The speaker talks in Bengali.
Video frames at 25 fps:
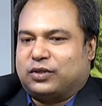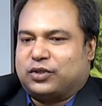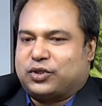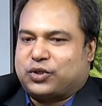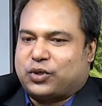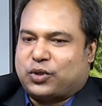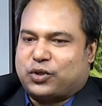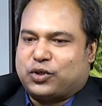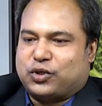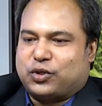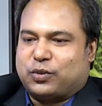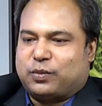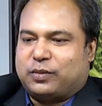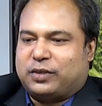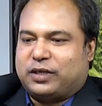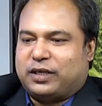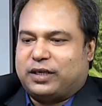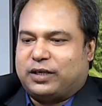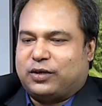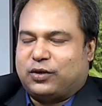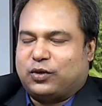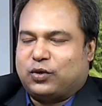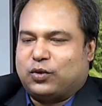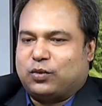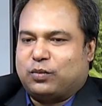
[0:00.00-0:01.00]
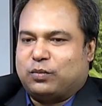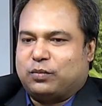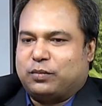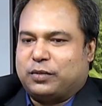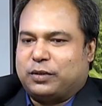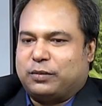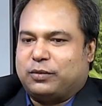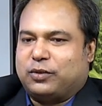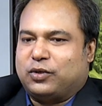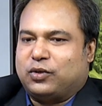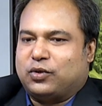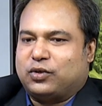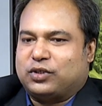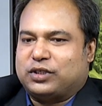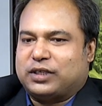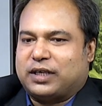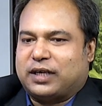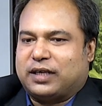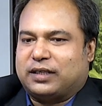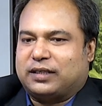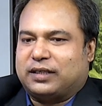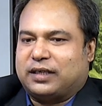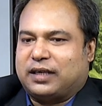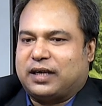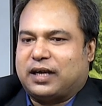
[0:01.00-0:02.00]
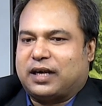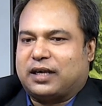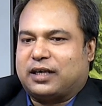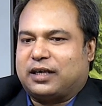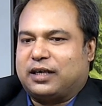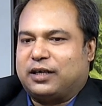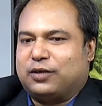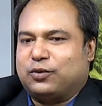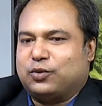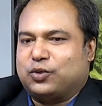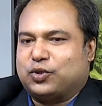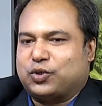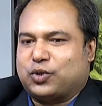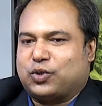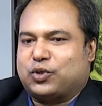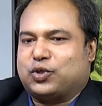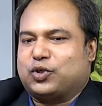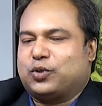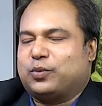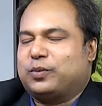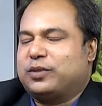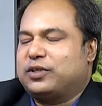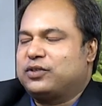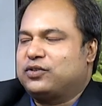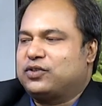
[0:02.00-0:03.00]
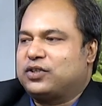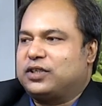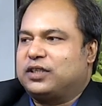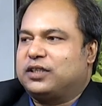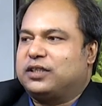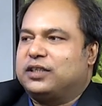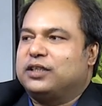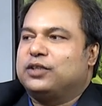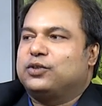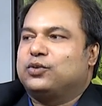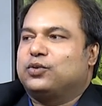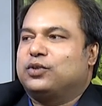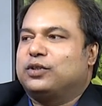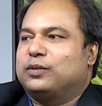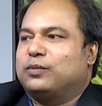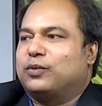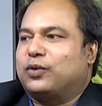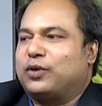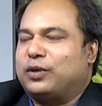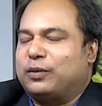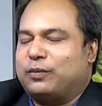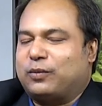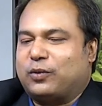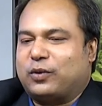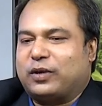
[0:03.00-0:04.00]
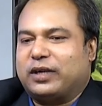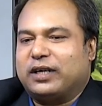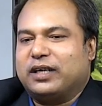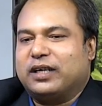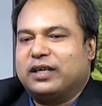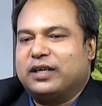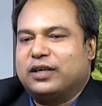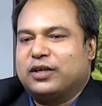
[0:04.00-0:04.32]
শৈশবটা এরকম বিভিন্ন জায়গাতে কাটলেও শৈশবের স্মৃতি যদি মনে পড়ে